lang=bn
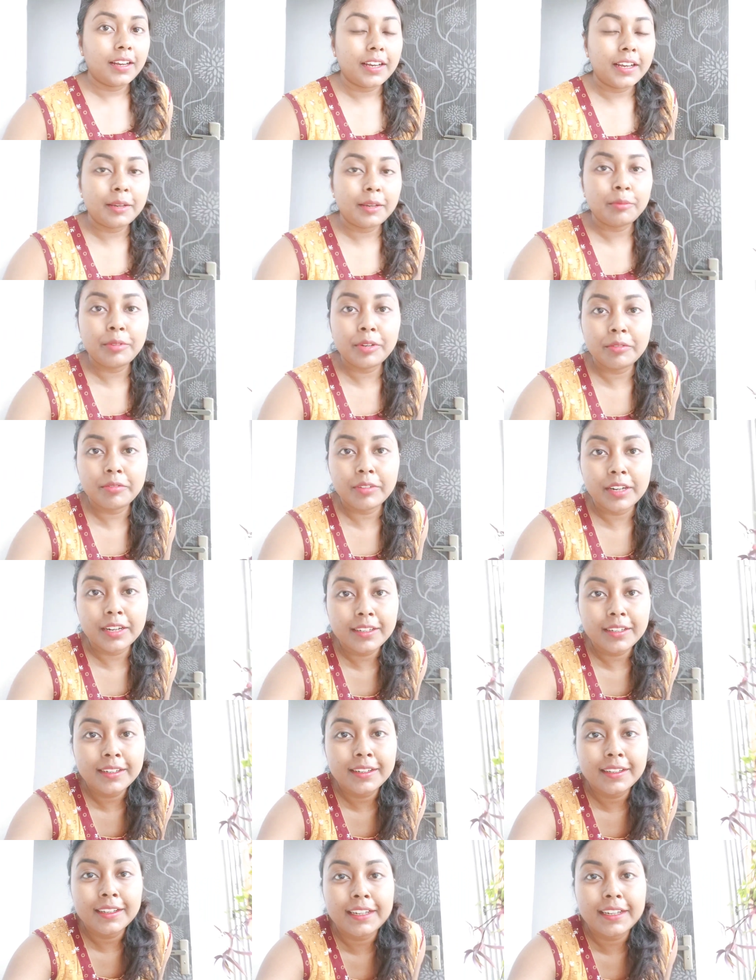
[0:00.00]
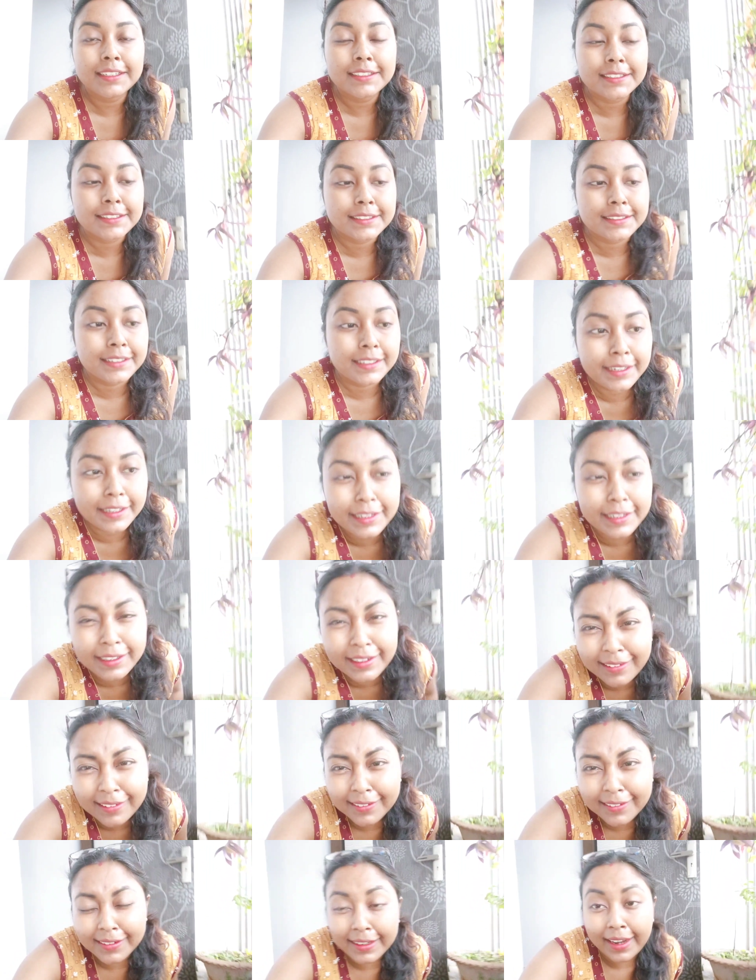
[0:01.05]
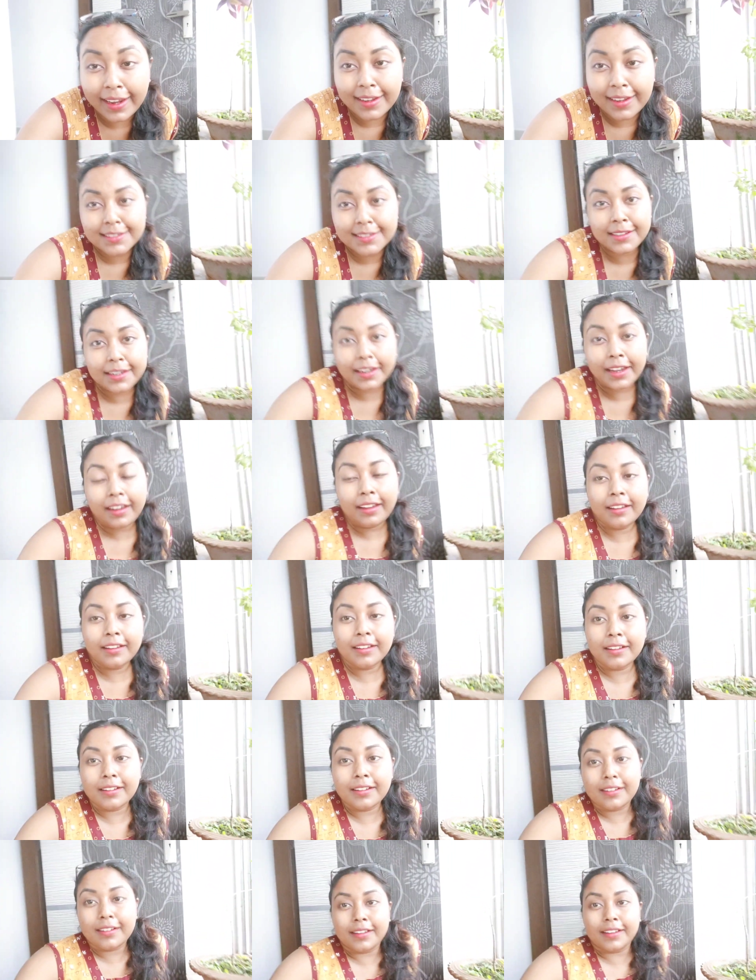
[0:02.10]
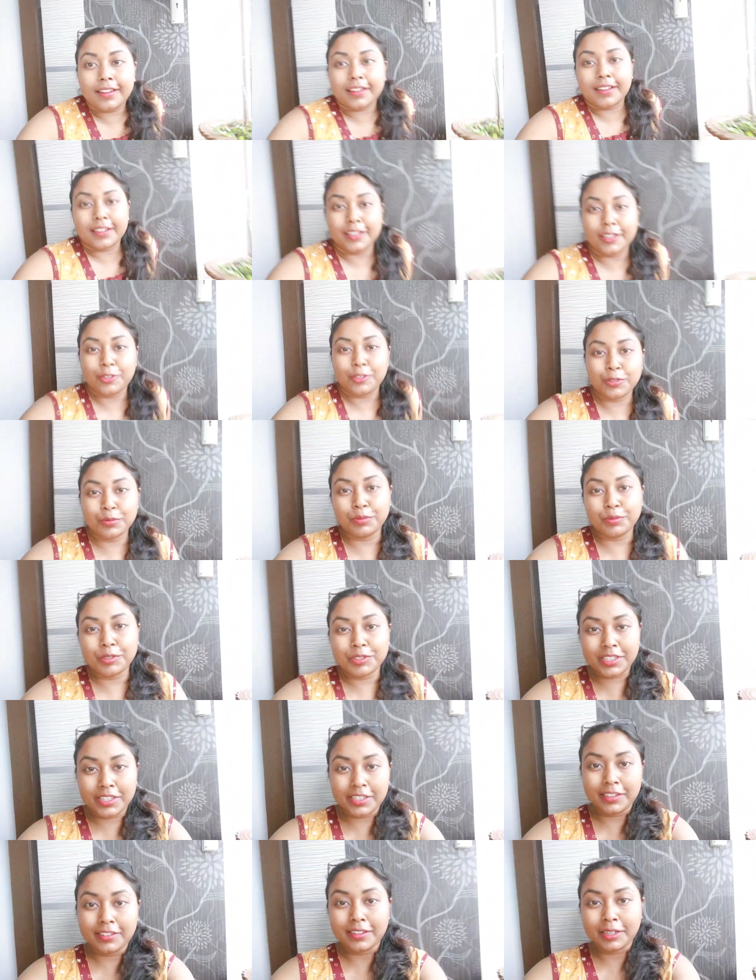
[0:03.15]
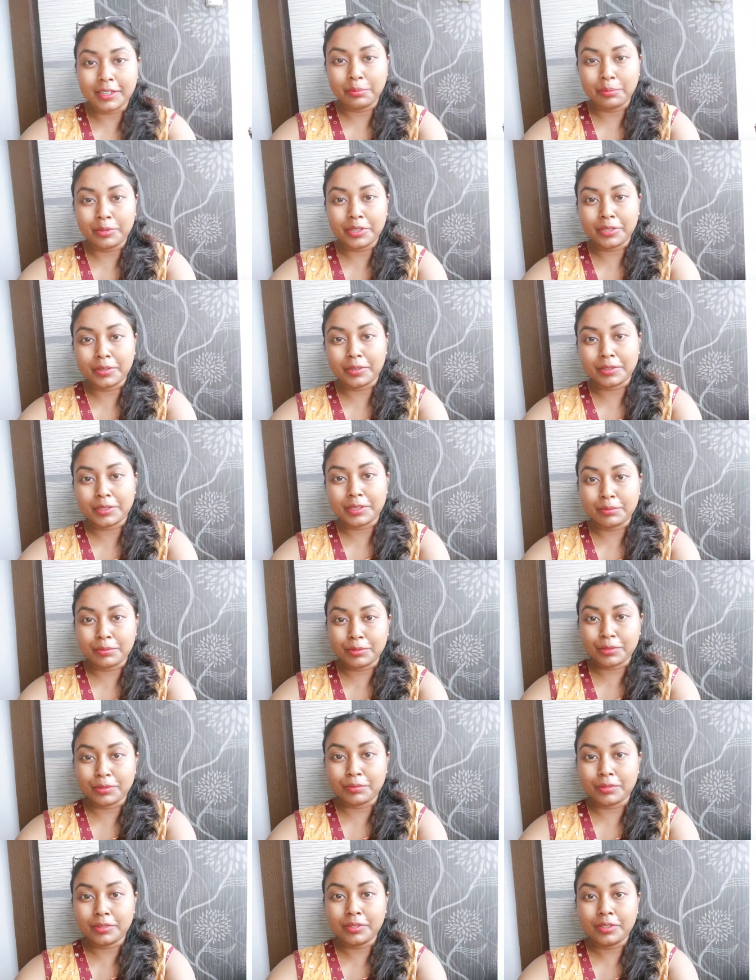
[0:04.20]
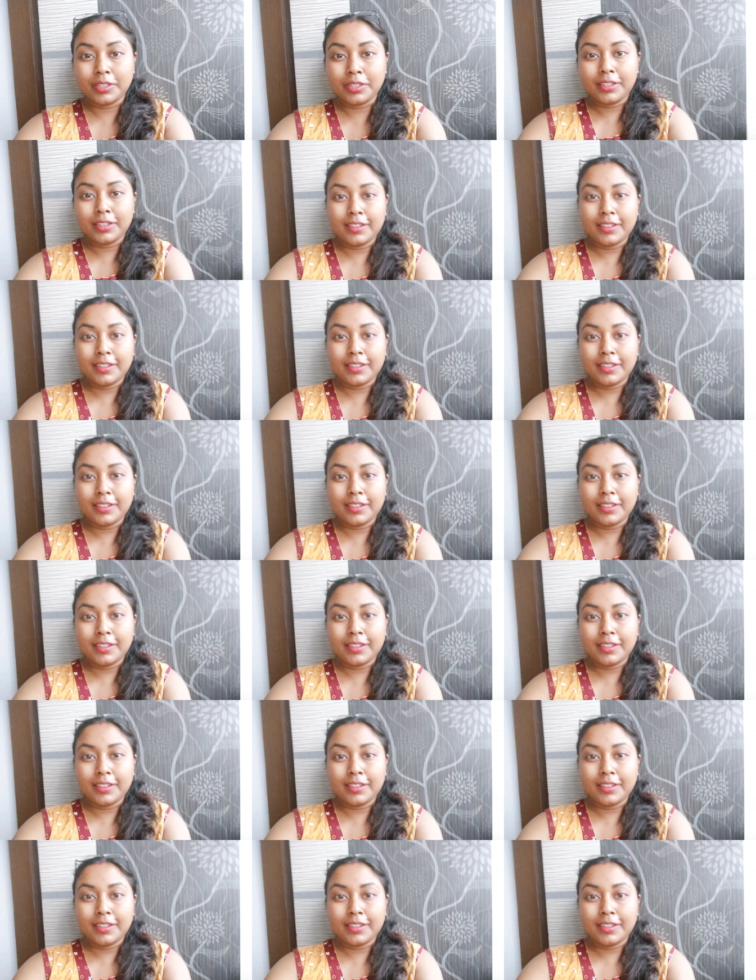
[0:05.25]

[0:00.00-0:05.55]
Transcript: হাই এভরিওয়ান ইটস নেক্সট ডে এখানে একটু বসি তারপরে কথা বলবো